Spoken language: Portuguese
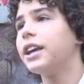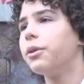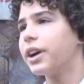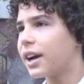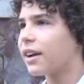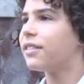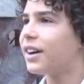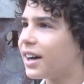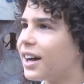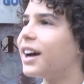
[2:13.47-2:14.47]
Eu ia
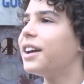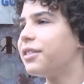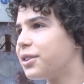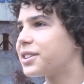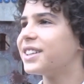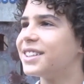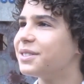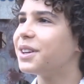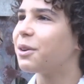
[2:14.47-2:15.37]
gravar e vocês me